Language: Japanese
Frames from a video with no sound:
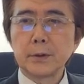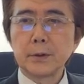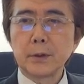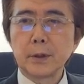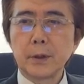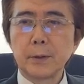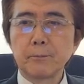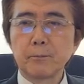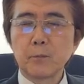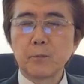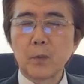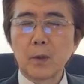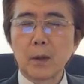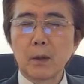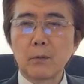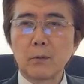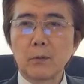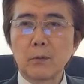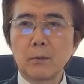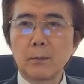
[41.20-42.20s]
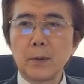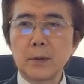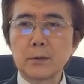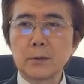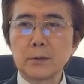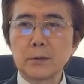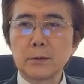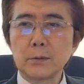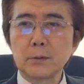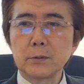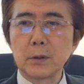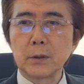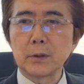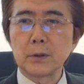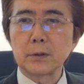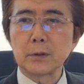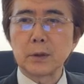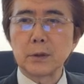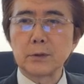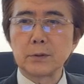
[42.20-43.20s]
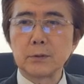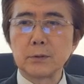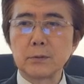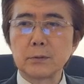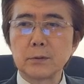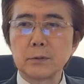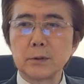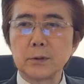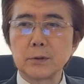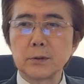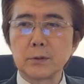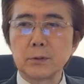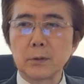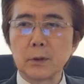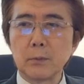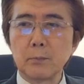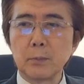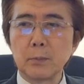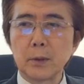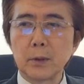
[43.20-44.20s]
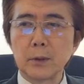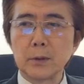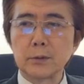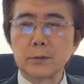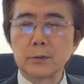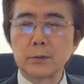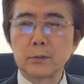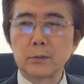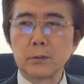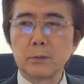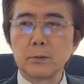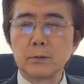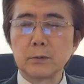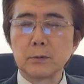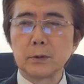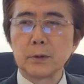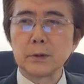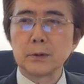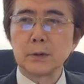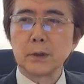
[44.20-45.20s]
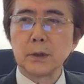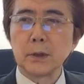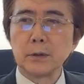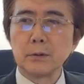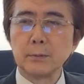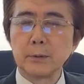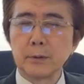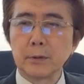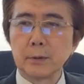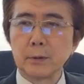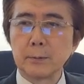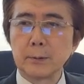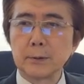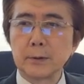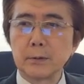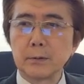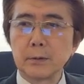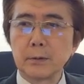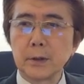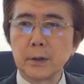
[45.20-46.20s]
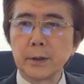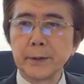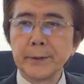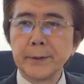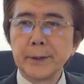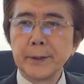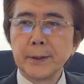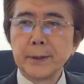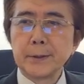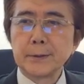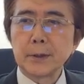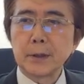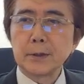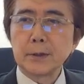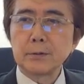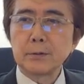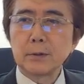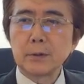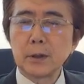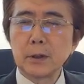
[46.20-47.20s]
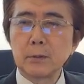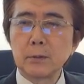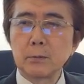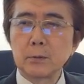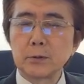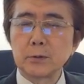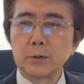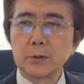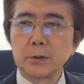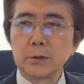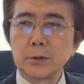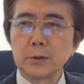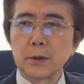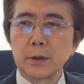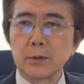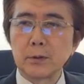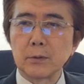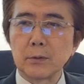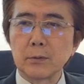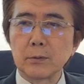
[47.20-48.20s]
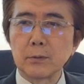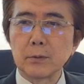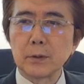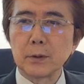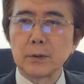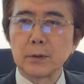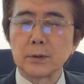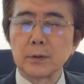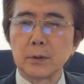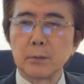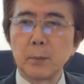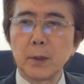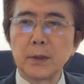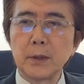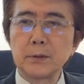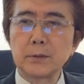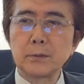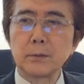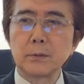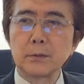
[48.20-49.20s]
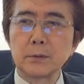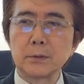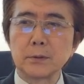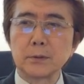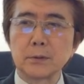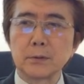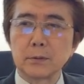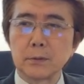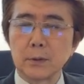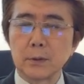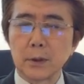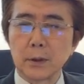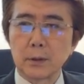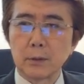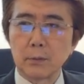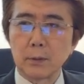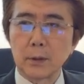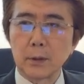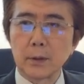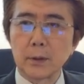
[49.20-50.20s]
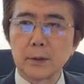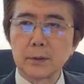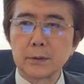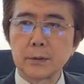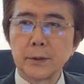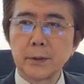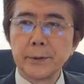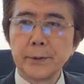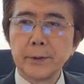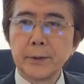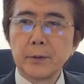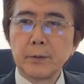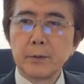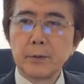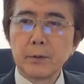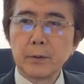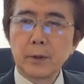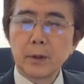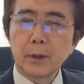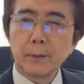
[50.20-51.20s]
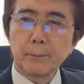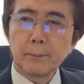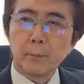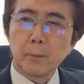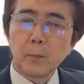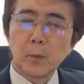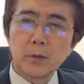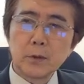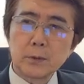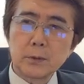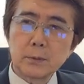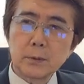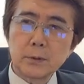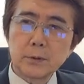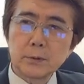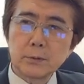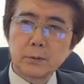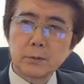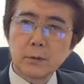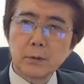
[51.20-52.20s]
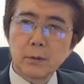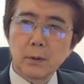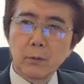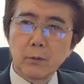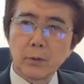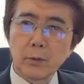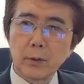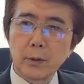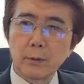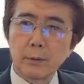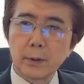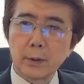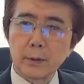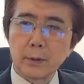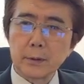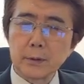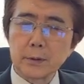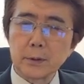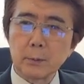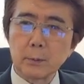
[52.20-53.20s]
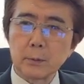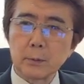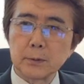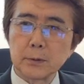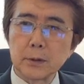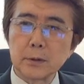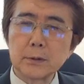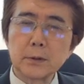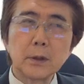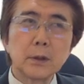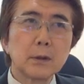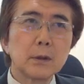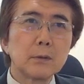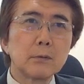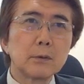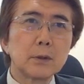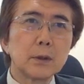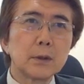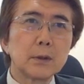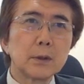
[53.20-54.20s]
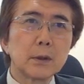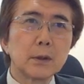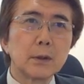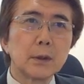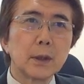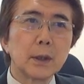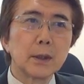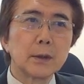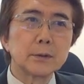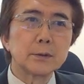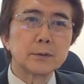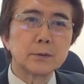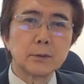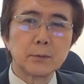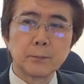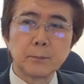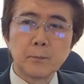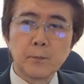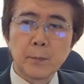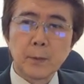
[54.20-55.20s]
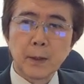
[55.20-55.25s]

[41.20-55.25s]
それからこの瞑想する時にですね、上手にしよう、完璧にしようと思うとですねうまくいきませんので、最初は誰でも初心者ということでですね、ベストを尽くすっていうだけで OK です。それからもう一番重要なのはこれなわけなんですけども、雑念が浮かんだら流すと。